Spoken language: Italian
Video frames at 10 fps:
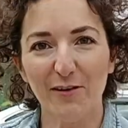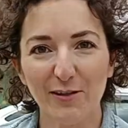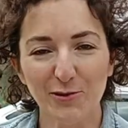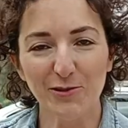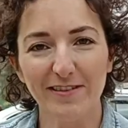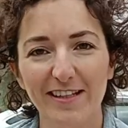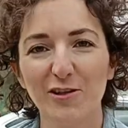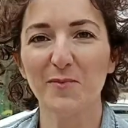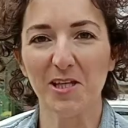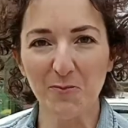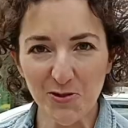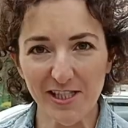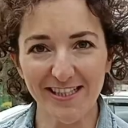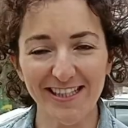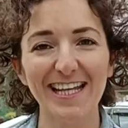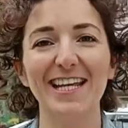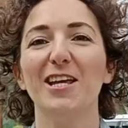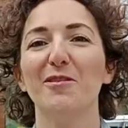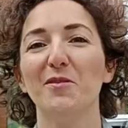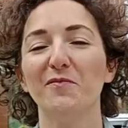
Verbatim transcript: Ciao a tutti, io mi chiamo Sidney e